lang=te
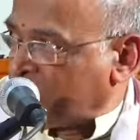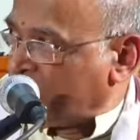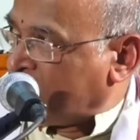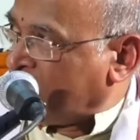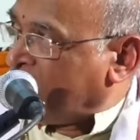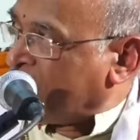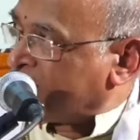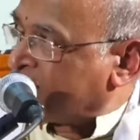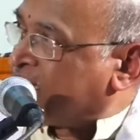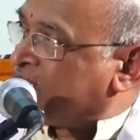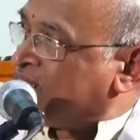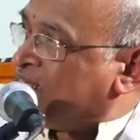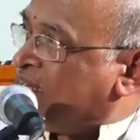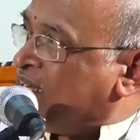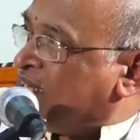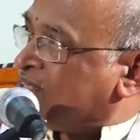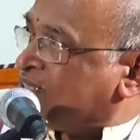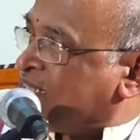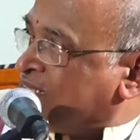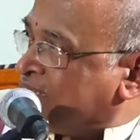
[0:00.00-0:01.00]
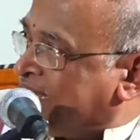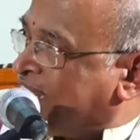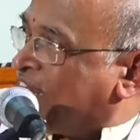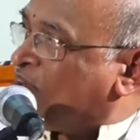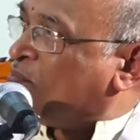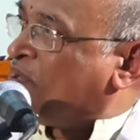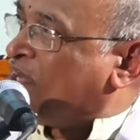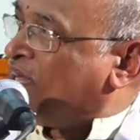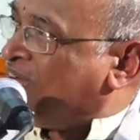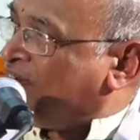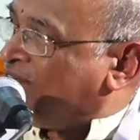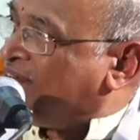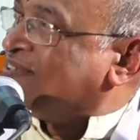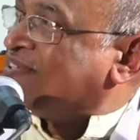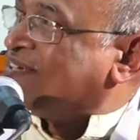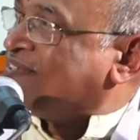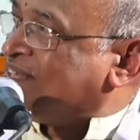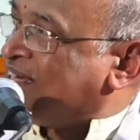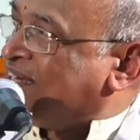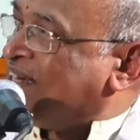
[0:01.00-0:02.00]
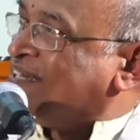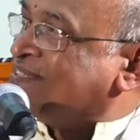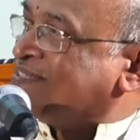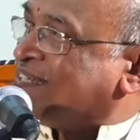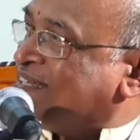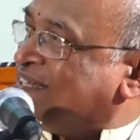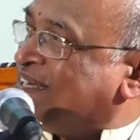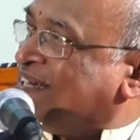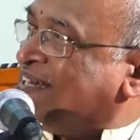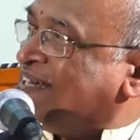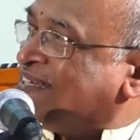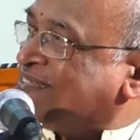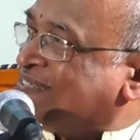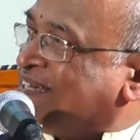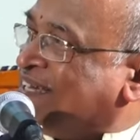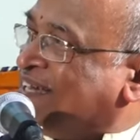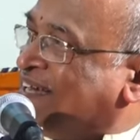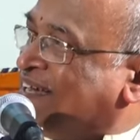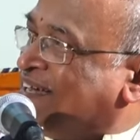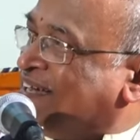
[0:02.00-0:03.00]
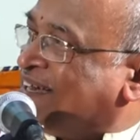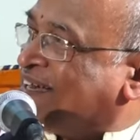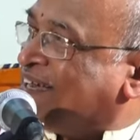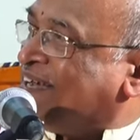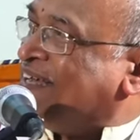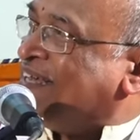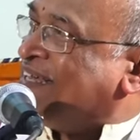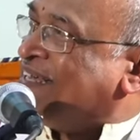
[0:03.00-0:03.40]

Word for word: దాస దాస చరమావధి దాస దాసాహ